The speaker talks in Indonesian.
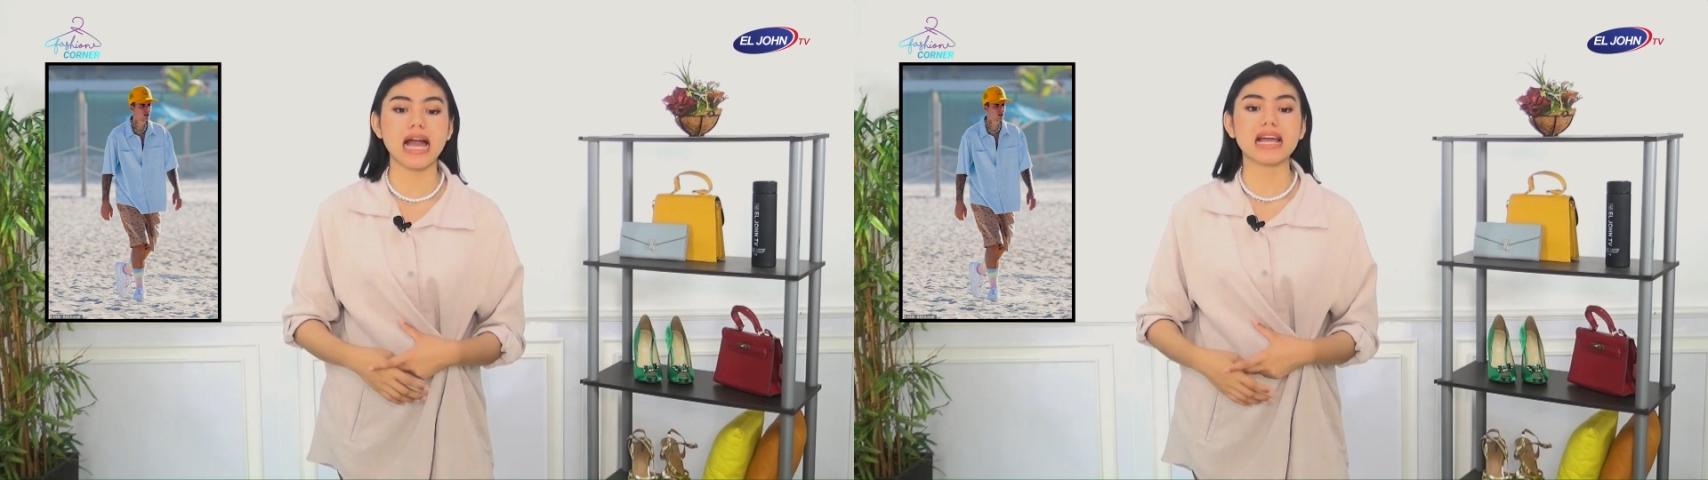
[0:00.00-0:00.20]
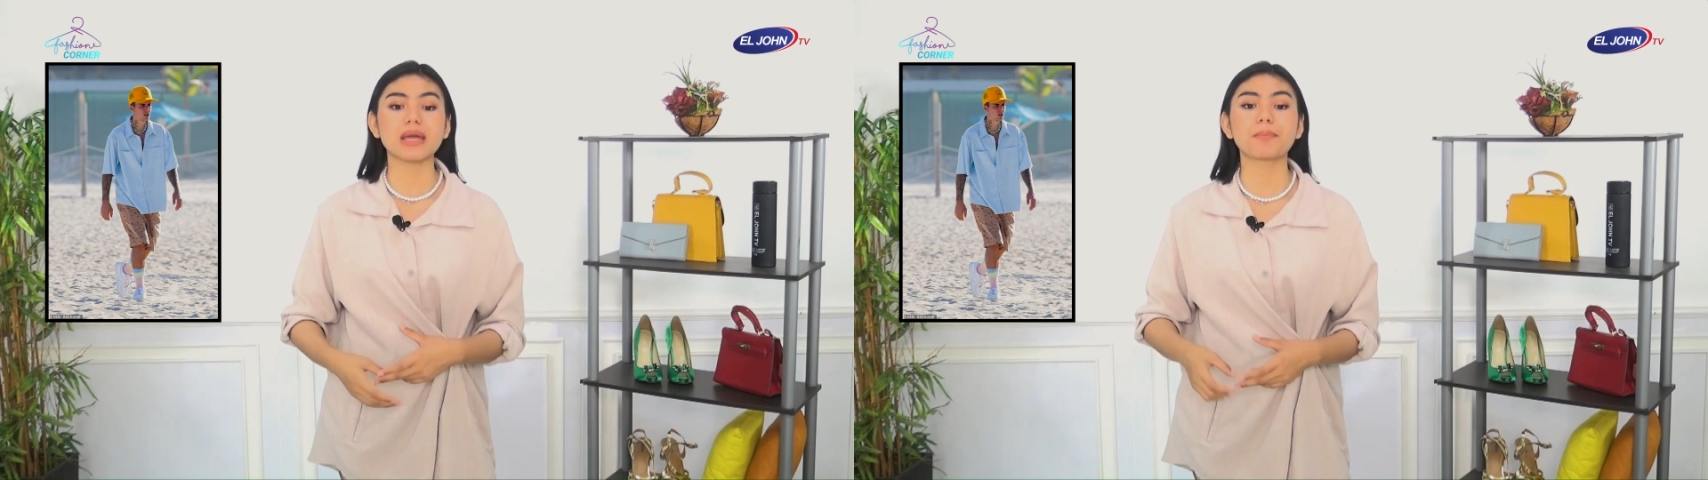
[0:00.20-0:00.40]

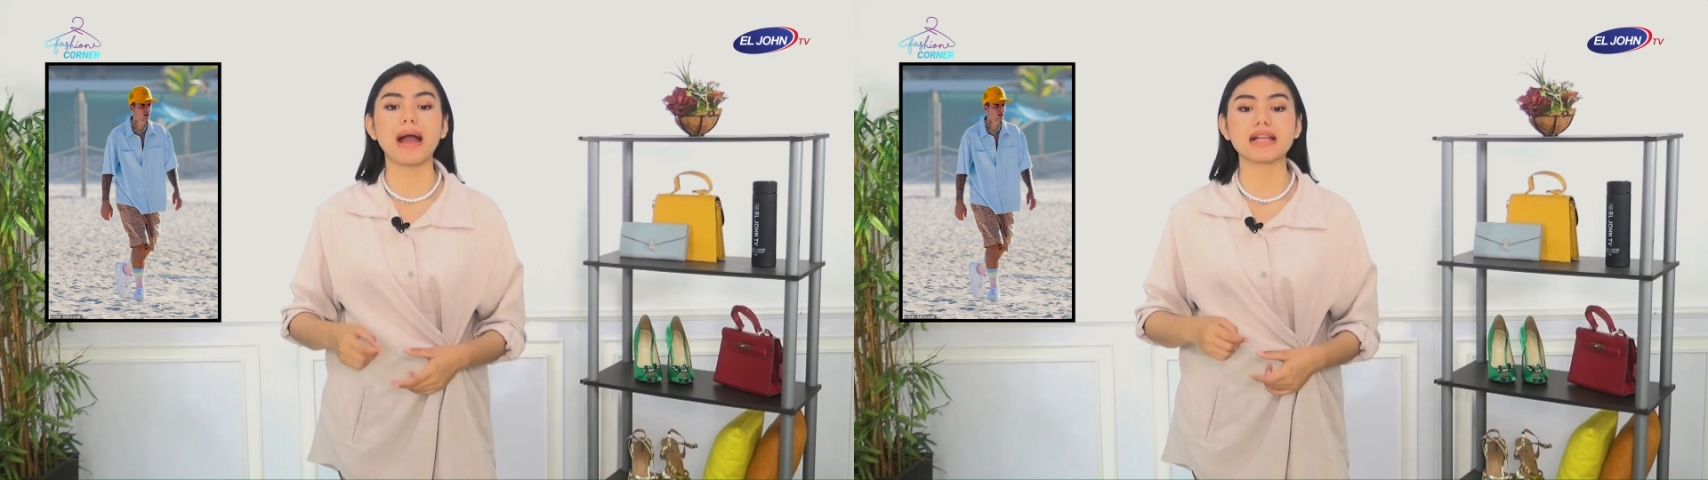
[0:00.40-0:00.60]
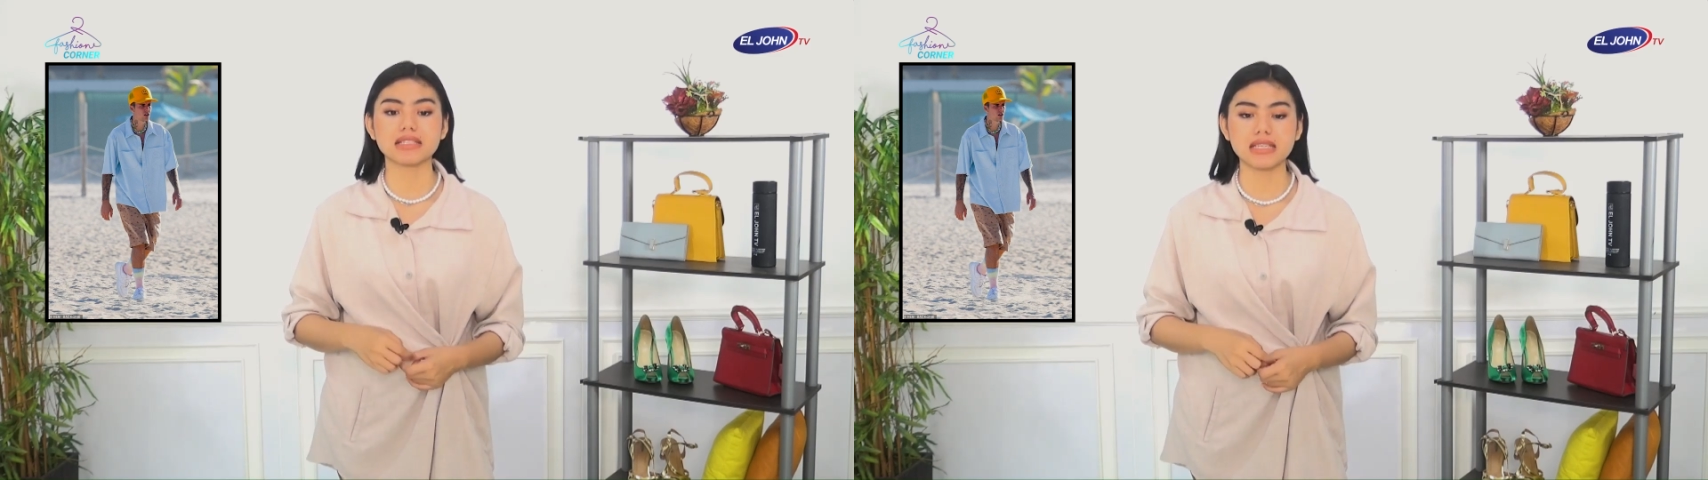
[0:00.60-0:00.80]
kaki
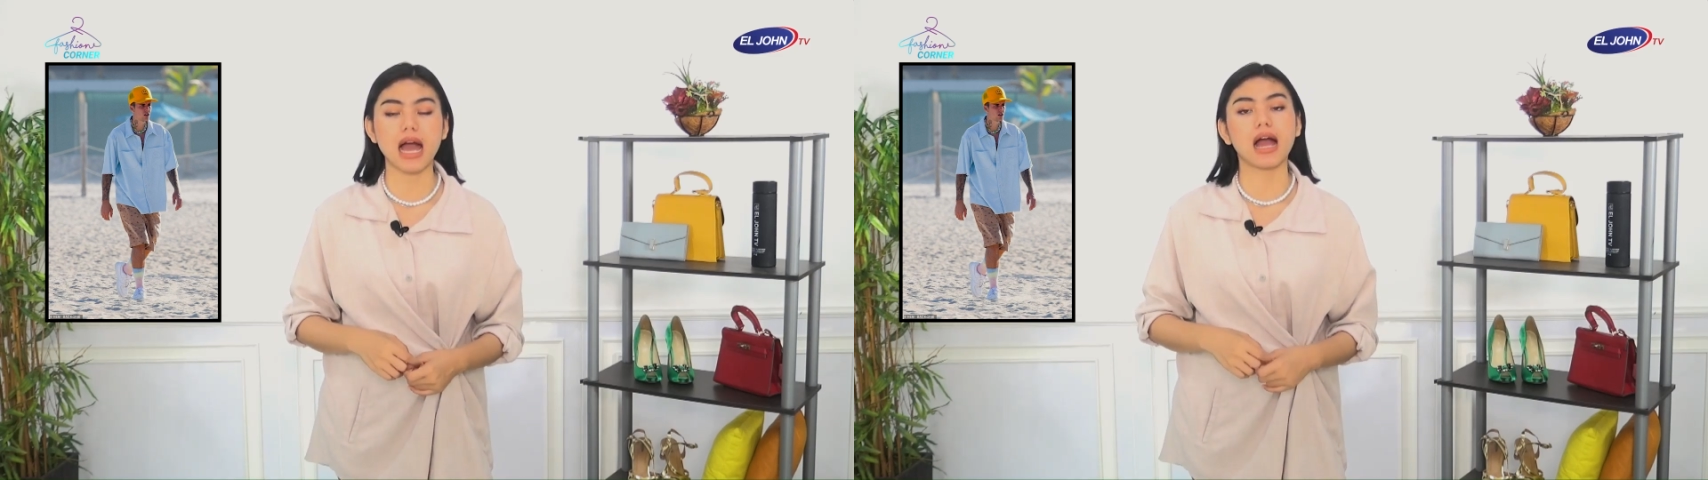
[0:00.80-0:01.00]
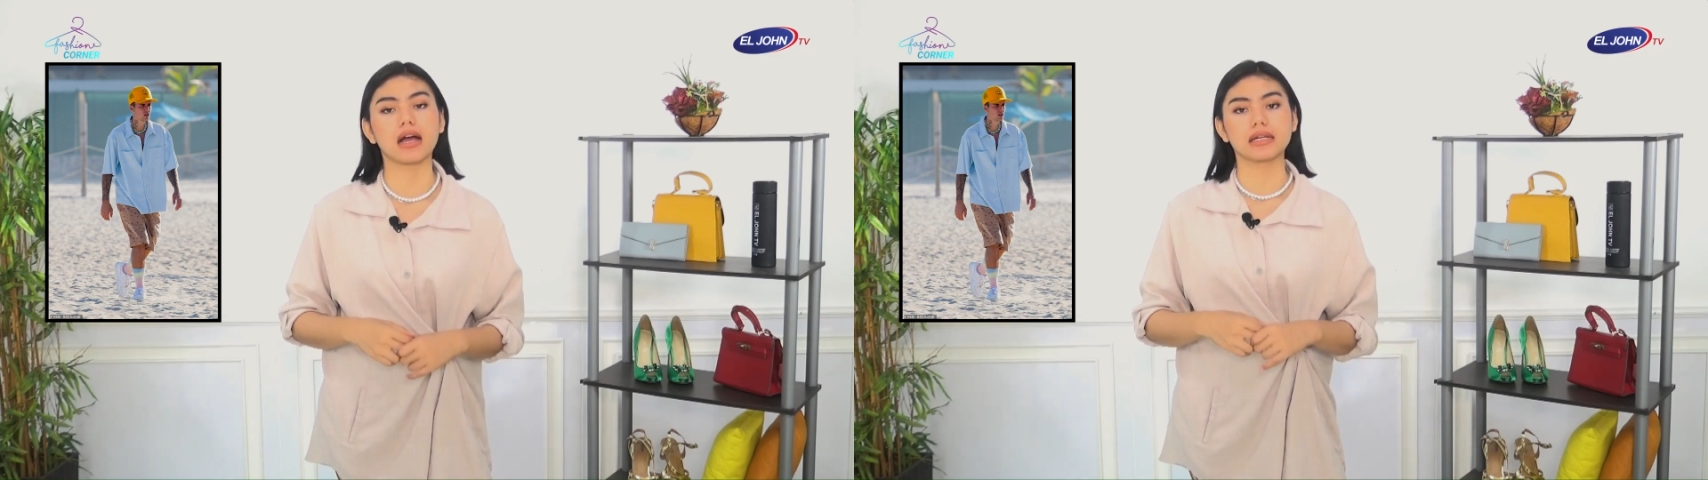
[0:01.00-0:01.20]

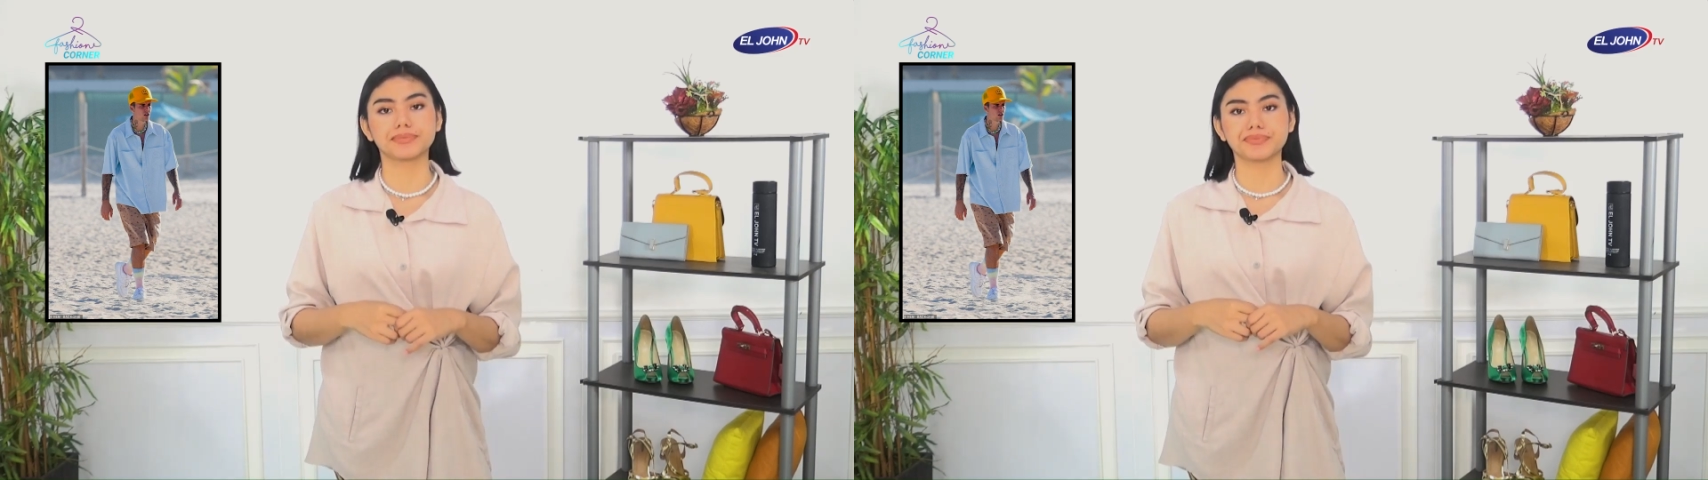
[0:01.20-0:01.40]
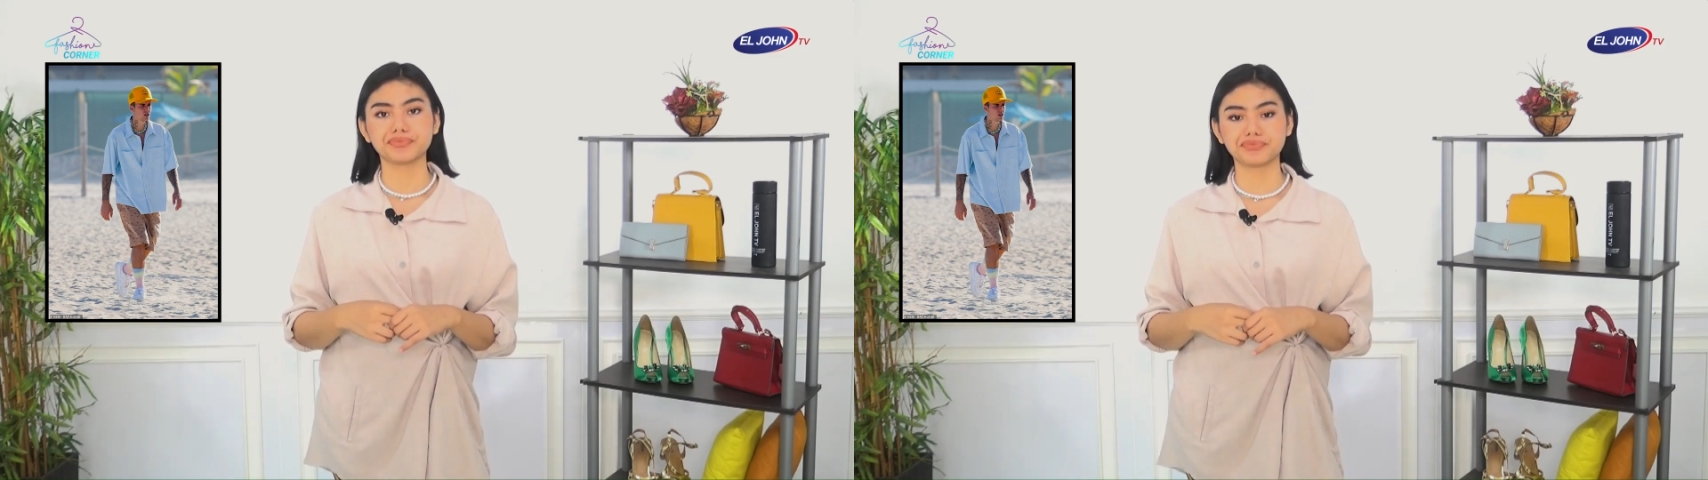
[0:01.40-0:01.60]
panjang.
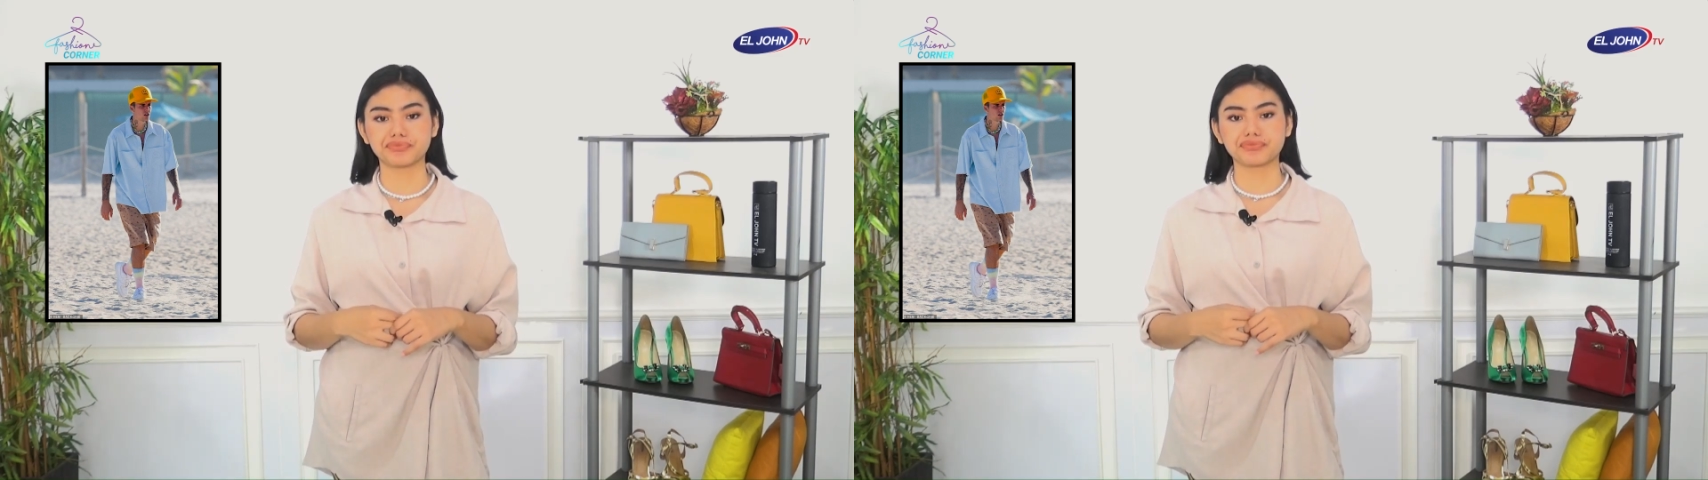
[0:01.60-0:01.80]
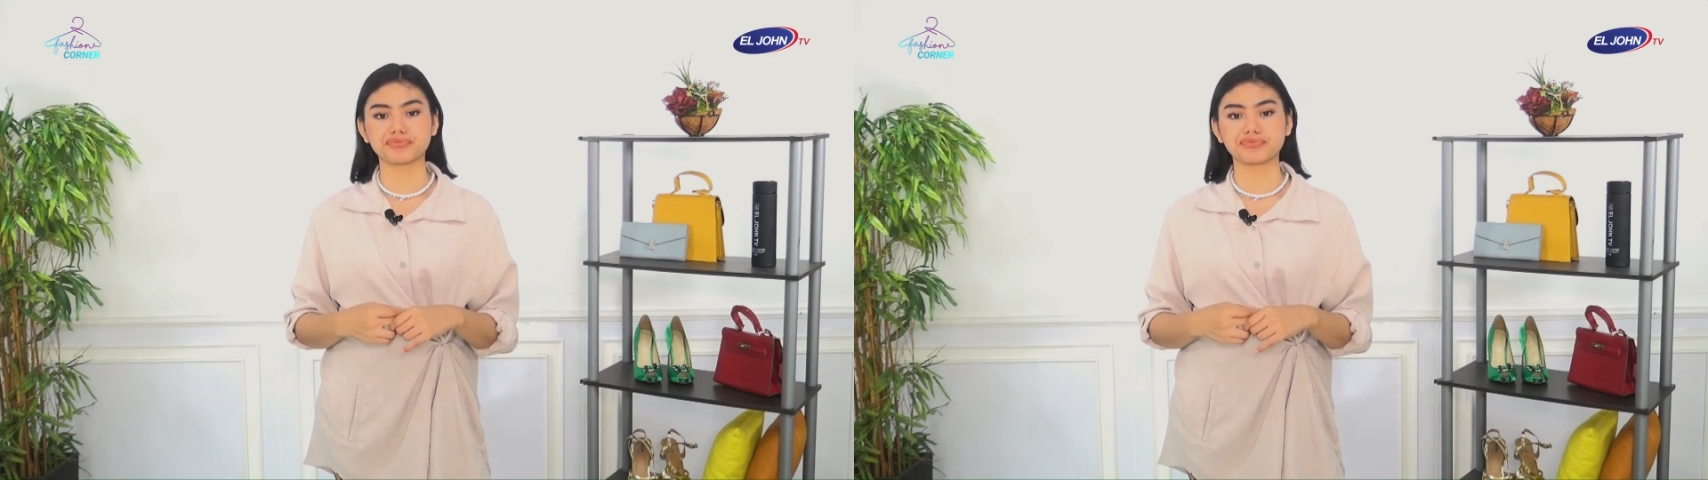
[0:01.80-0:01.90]
Hmm,